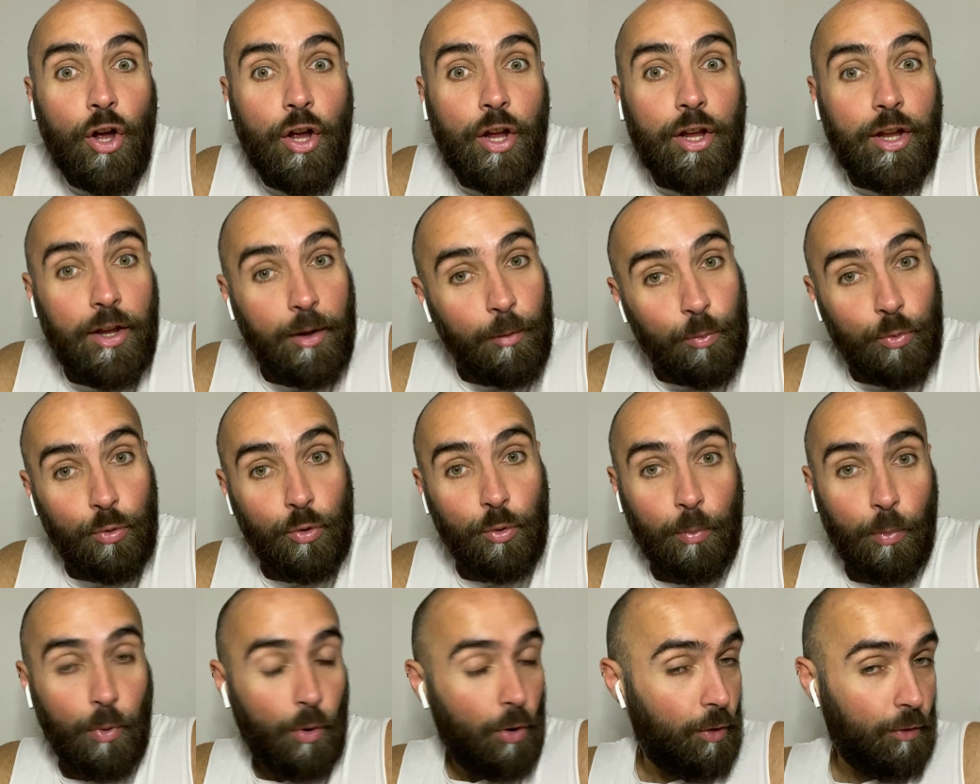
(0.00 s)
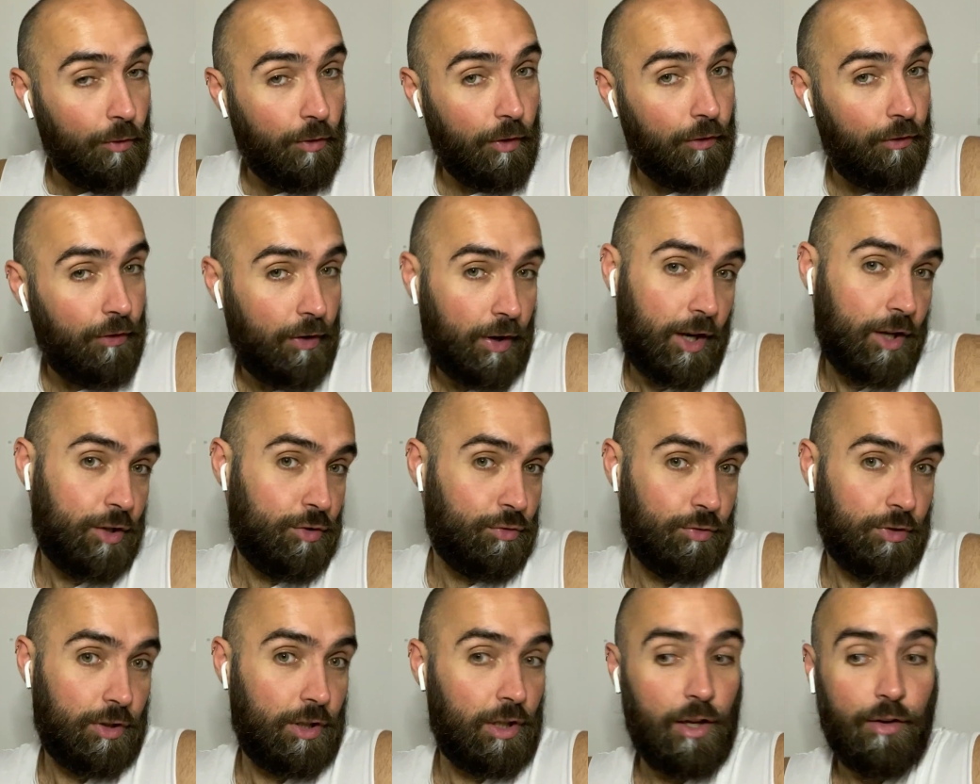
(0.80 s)
Et puis bon, on va faire la
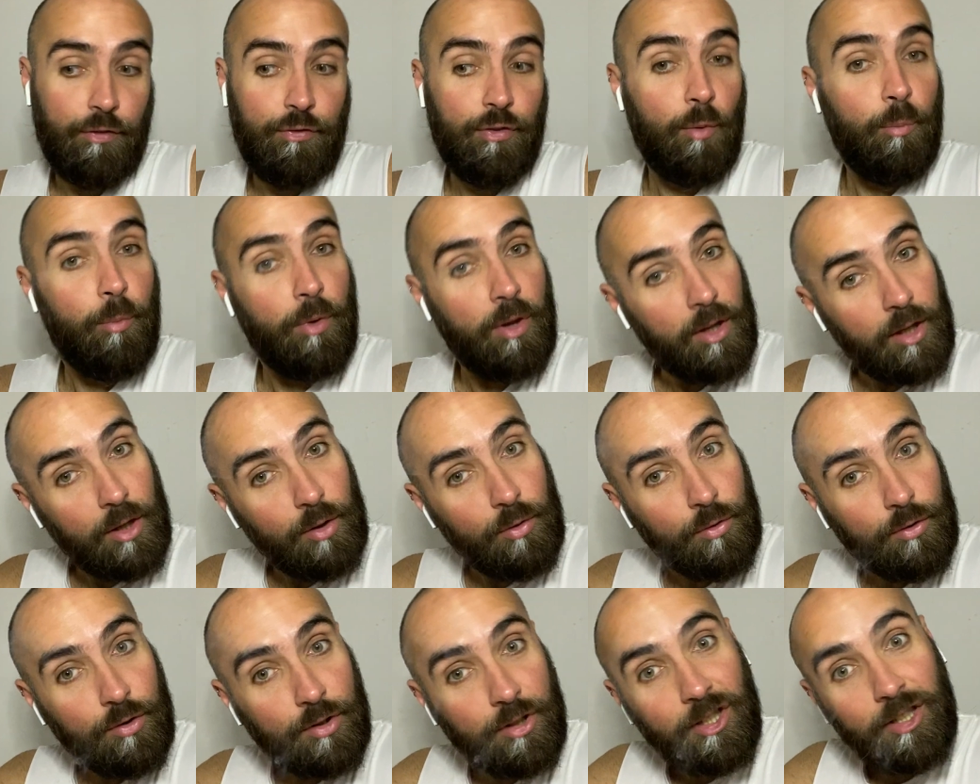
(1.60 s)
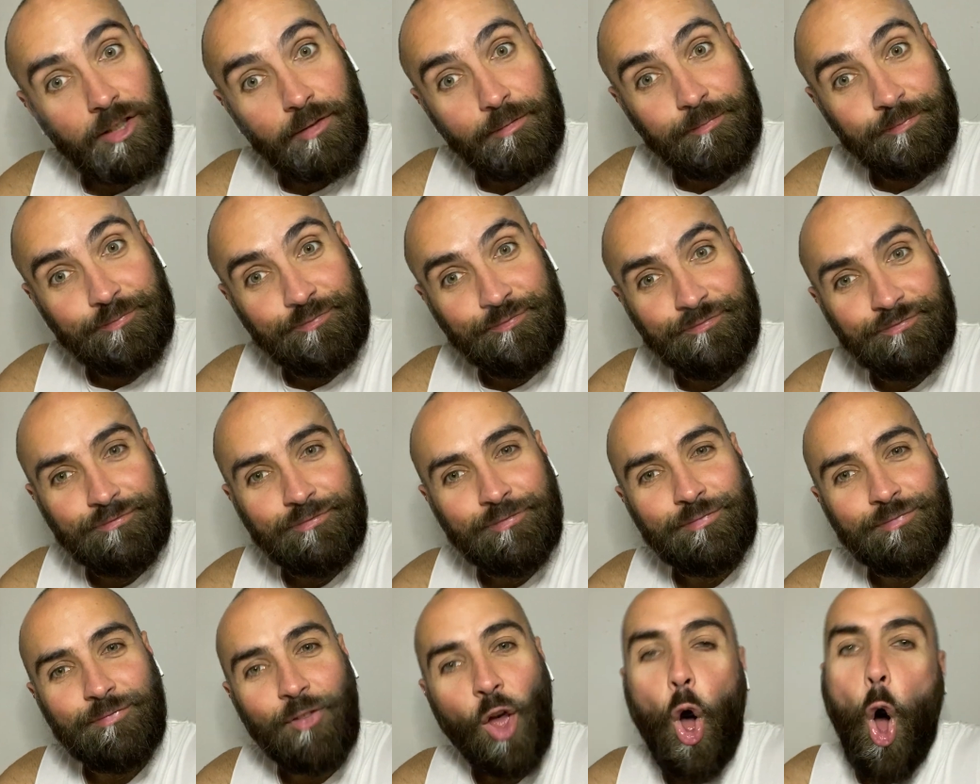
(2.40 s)
journée de la féminine aussi
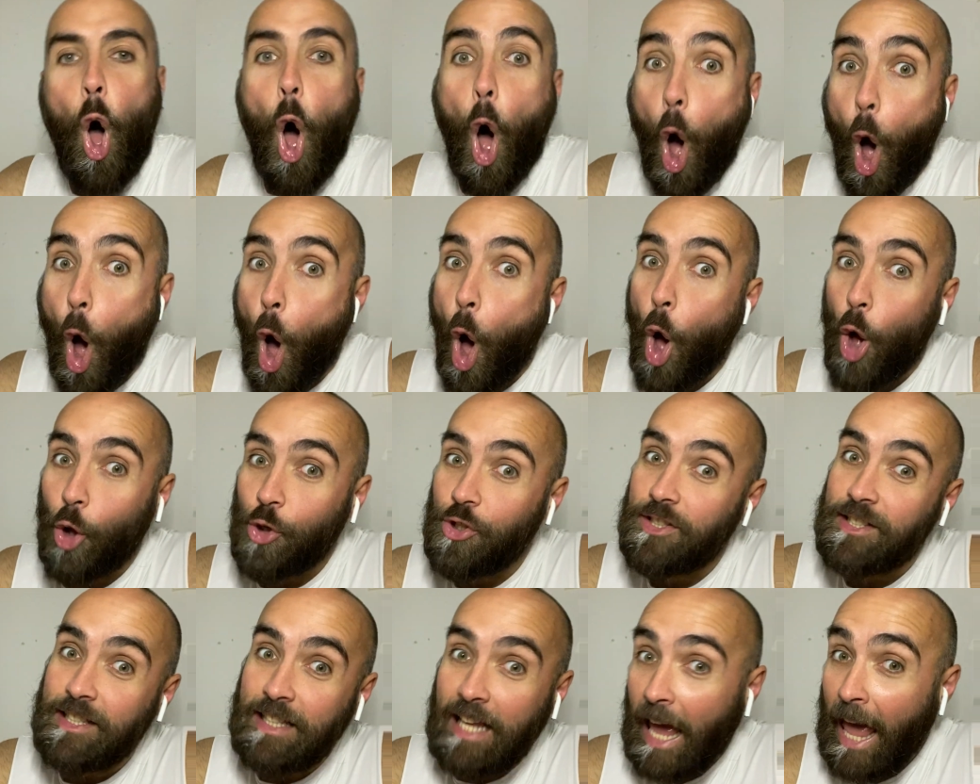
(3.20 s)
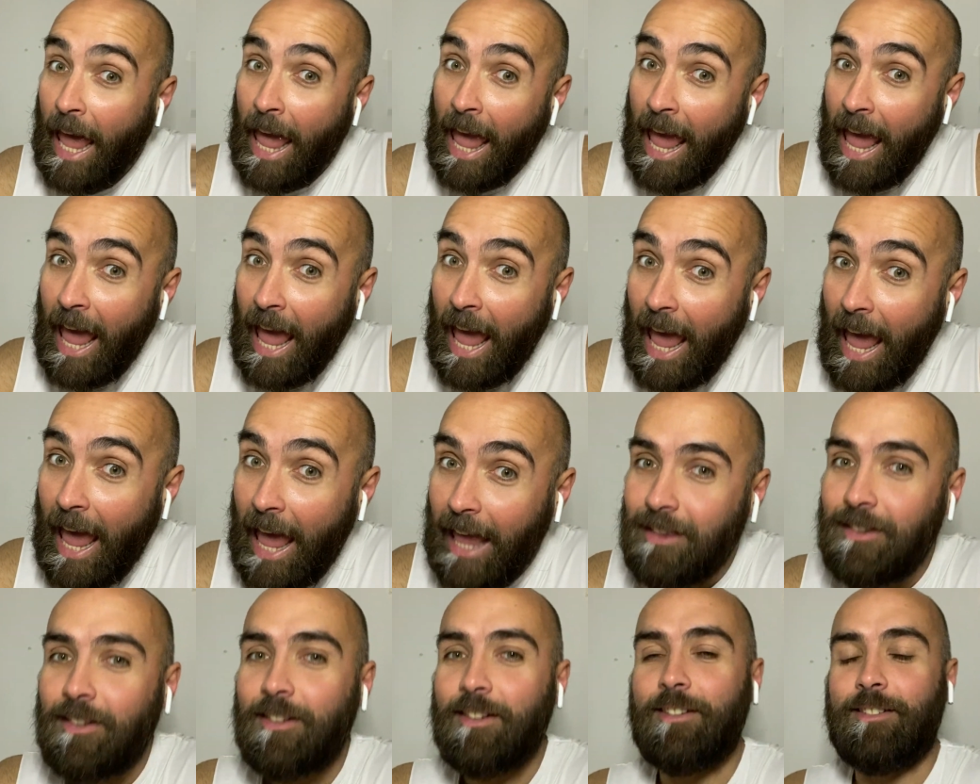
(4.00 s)
en
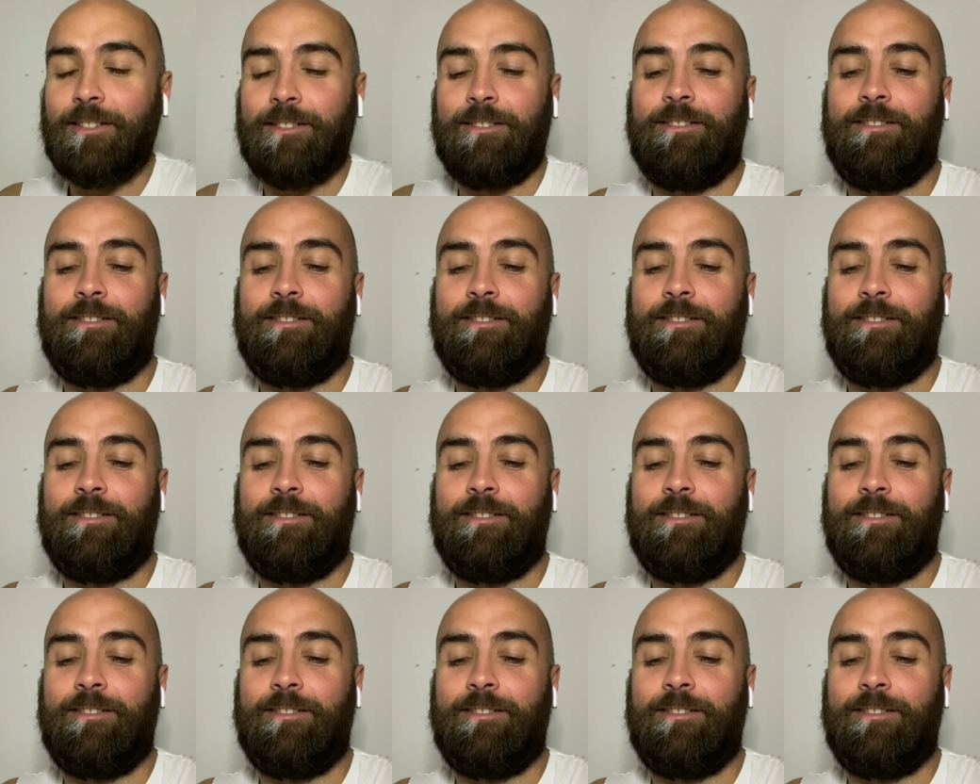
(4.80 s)
scred, euh,